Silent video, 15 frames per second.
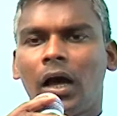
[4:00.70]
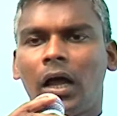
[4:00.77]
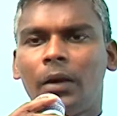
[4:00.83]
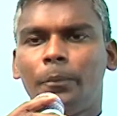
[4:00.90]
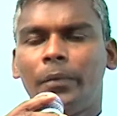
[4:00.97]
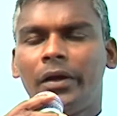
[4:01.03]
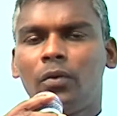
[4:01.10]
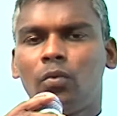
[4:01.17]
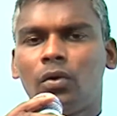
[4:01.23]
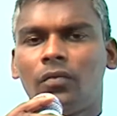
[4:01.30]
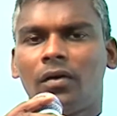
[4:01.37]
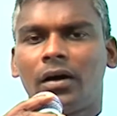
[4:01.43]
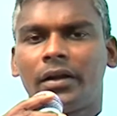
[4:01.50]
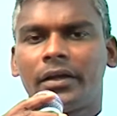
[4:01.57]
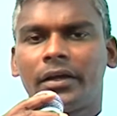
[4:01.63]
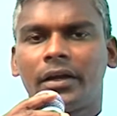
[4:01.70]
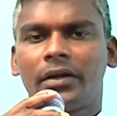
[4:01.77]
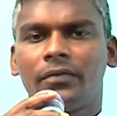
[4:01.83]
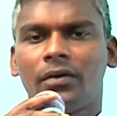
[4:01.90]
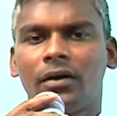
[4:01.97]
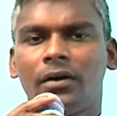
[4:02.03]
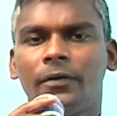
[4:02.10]
அன்பே உருவான
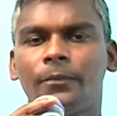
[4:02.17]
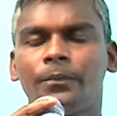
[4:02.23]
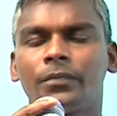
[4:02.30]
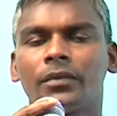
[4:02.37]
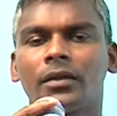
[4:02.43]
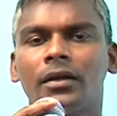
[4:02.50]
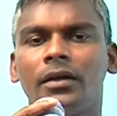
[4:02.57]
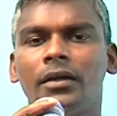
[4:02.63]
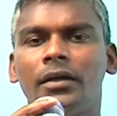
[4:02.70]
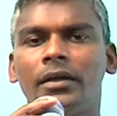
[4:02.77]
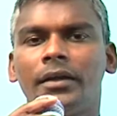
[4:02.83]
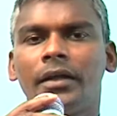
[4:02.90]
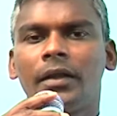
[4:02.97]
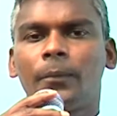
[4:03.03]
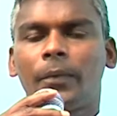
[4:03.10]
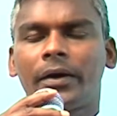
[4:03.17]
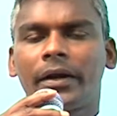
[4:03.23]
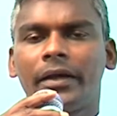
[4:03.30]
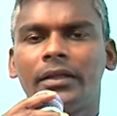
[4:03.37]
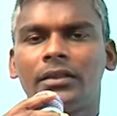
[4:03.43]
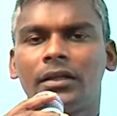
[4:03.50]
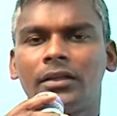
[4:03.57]
இறைவா நீர்
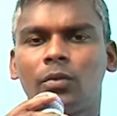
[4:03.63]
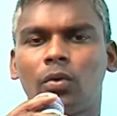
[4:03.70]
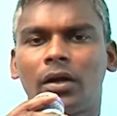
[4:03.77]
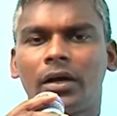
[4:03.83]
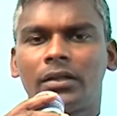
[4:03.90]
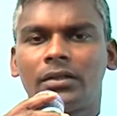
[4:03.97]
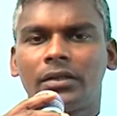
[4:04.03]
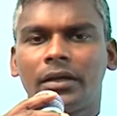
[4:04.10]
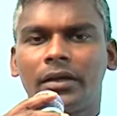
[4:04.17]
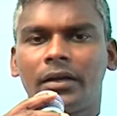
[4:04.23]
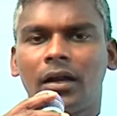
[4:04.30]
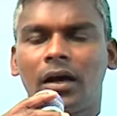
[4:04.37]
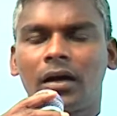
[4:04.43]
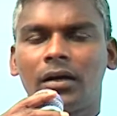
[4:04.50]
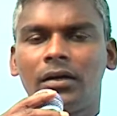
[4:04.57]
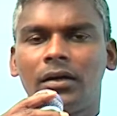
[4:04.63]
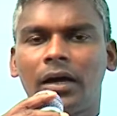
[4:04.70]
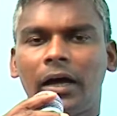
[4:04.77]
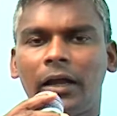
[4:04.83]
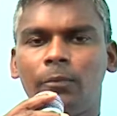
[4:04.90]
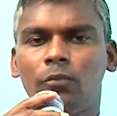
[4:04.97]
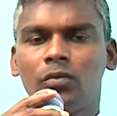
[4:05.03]
படைத்த இந்த உலகத்தை நாங்கள்
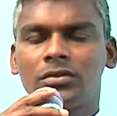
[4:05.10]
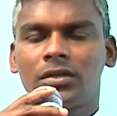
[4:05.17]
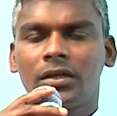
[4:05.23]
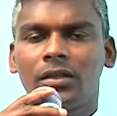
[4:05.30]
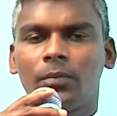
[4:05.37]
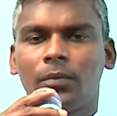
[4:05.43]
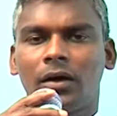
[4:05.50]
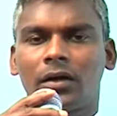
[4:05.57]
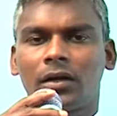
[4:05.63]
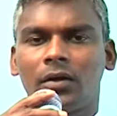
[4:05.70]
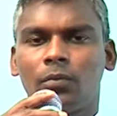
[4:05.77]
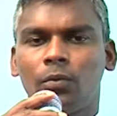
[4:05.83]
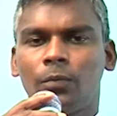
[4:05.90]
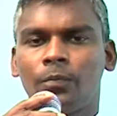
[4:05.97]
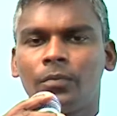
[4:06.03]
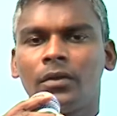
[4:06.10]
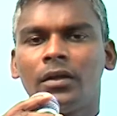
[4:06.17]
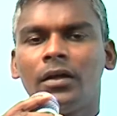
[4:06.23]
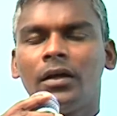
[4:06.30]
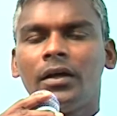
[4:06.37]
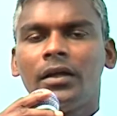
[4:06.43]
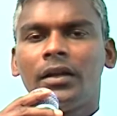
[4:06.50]
அன்பு செய்து பார்க்கவும்
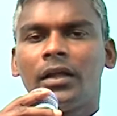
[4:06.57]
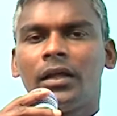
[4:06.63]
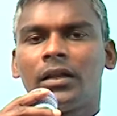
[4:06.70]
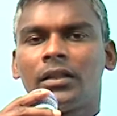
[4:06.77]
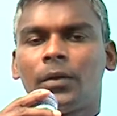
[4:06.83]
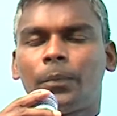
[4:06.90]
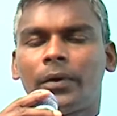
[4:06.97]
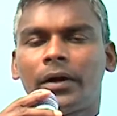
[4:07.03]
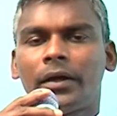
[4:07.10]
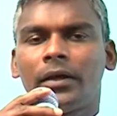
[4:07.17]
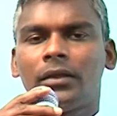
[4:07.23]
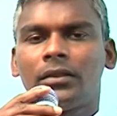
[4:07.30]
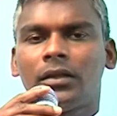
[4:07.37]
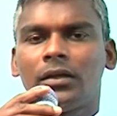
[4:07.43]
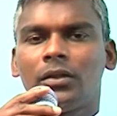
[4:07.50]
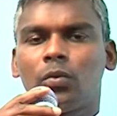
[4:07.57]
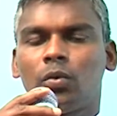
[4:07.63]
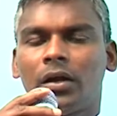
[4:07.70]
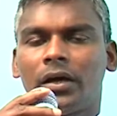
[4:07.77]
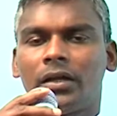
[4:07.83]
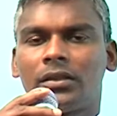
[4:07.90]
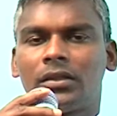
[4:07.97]
நீர் இந்த படைத்த இந்த
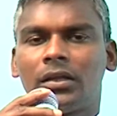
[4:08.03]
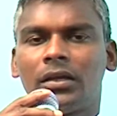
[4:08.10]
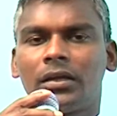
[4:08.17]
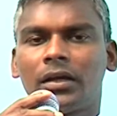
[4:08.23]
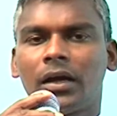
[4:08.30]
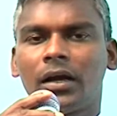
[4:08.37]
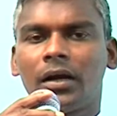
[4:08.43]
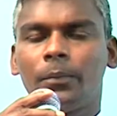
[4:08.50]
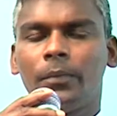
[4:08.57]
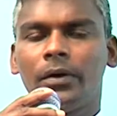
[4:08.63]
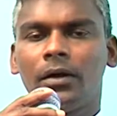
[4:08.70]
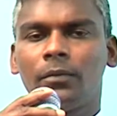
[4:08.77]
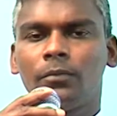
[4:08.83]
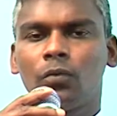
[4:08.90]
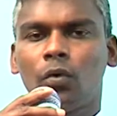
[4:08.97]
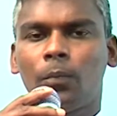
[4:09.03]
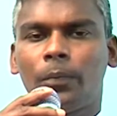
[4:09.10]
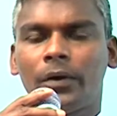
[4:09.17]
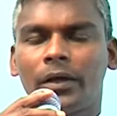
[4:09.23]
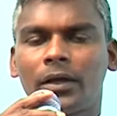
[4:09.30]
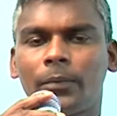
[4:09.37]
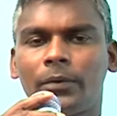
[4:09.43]
உலகத்தில் எங்குமிடம்
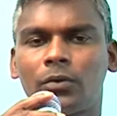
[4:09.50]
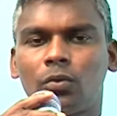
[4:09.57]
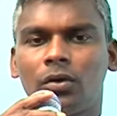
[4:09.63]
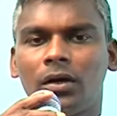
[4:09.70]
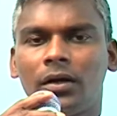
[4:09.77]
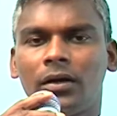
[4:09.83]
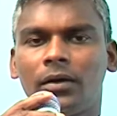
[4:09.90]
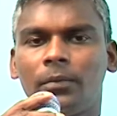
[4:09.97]
ஒப்படைக்கப்பட்டுள்ள